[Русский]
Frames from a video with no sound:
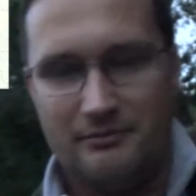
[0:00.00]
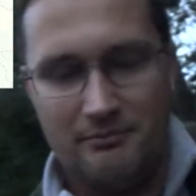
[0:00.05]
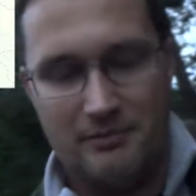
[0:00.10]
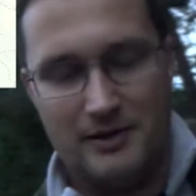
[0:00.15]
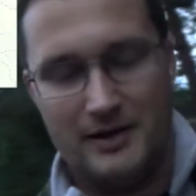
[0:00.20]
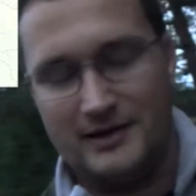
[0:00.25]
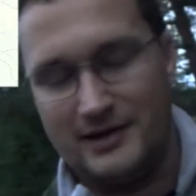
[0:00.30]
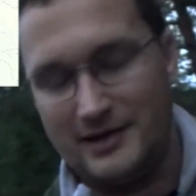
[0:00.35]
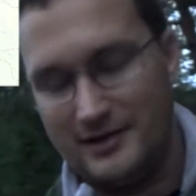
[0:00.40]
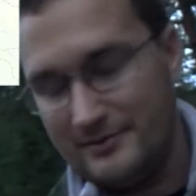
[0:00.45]

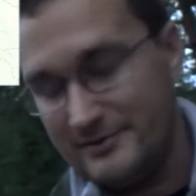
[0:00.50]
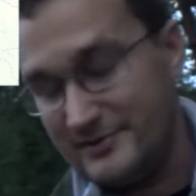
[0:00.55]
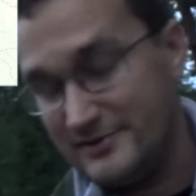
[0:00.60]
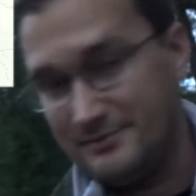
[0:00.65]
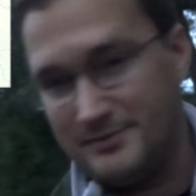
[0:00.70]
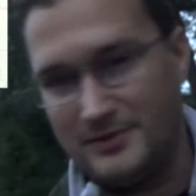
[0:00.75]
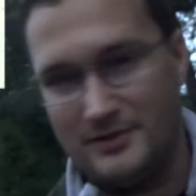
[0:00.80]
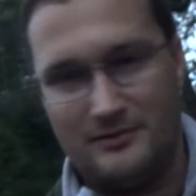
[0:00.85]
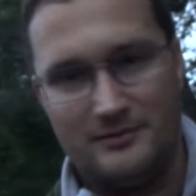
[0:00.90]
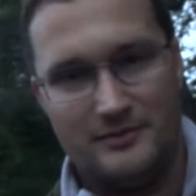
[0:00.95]
Падаем,
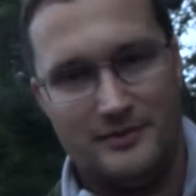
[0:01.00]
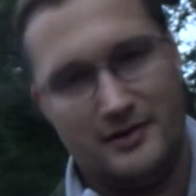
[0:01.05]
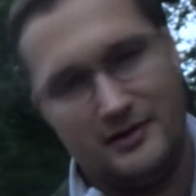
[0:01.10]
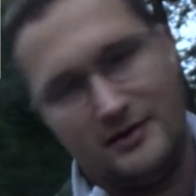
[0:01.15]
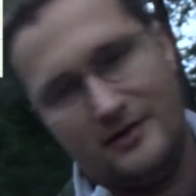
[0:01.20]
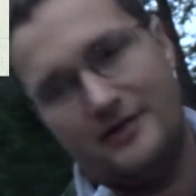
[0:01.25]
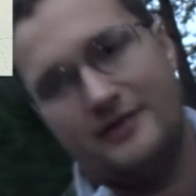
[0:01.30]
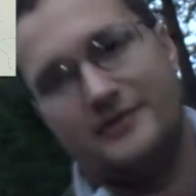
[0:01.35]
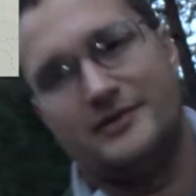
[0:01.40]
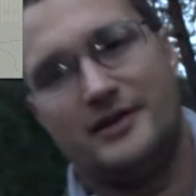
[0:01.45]
спим.
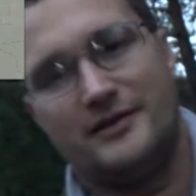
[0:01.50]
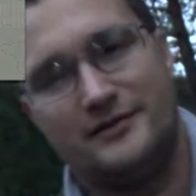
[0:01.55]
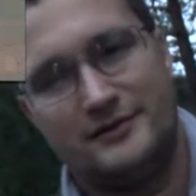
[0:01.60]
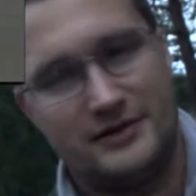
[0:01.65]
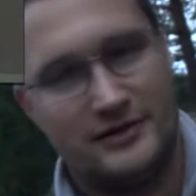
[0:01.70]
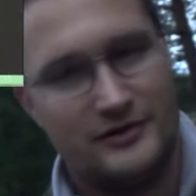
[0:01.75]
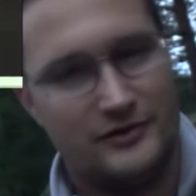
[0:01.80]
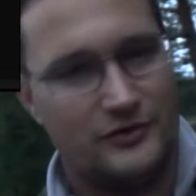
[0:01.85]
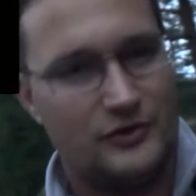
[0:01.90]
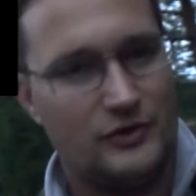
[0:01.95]
И
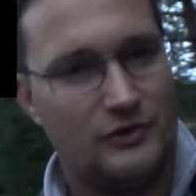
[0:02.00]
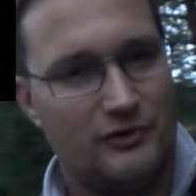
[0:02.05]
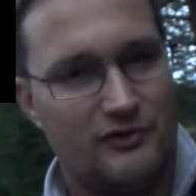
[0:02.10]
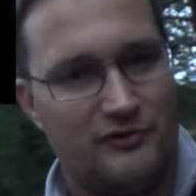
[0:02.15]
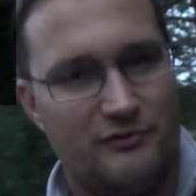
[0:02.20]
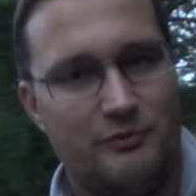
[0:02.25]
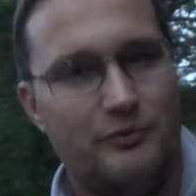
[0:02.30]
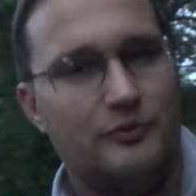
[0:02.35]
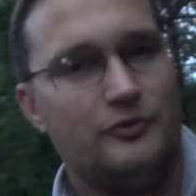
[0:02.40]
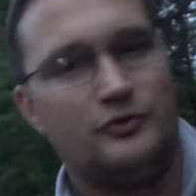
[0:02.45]
завтра снова
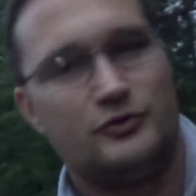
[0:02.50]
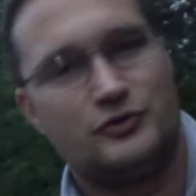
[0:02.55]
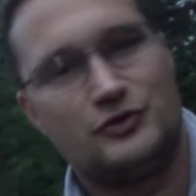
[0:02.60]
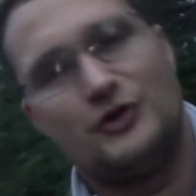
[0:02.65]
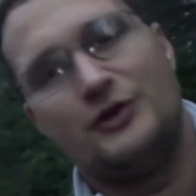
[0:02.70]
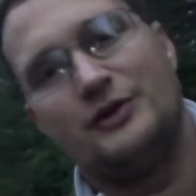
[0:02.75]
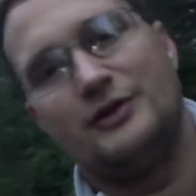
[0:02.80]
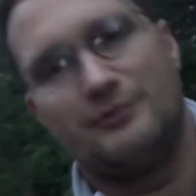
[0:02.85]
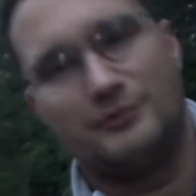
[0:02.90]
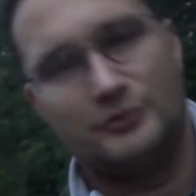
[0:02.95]
в путь
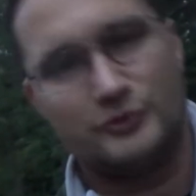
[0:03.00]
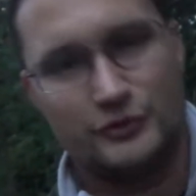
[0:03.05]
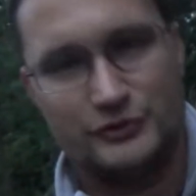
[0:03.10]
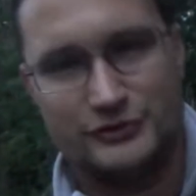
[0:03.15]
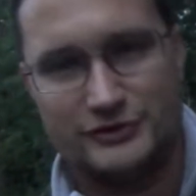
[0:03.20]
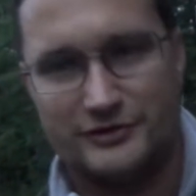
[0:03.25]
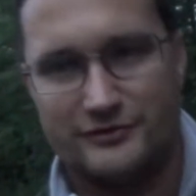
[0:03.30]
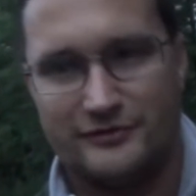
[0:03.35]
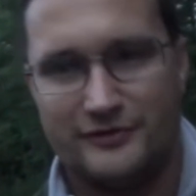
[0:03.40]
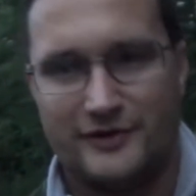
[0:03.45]
уже на
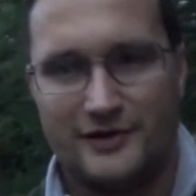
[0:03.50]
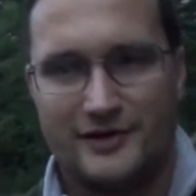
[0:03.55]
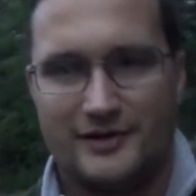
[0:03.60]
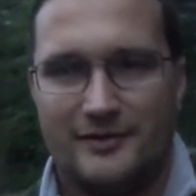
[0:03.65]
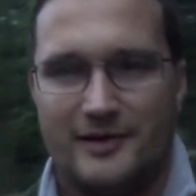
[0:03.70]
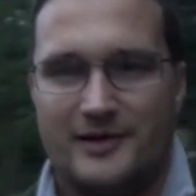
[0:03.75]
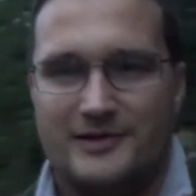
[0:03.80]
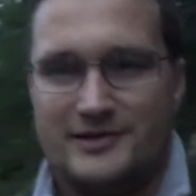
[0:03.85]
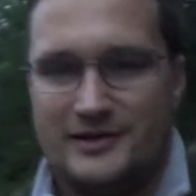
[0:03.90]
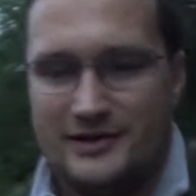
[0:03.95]
полуостров
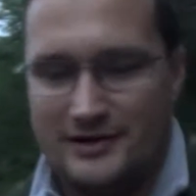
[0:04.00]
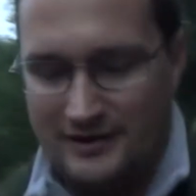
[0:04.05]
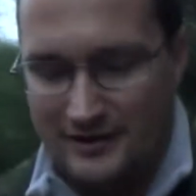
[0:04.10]
Рыбачий.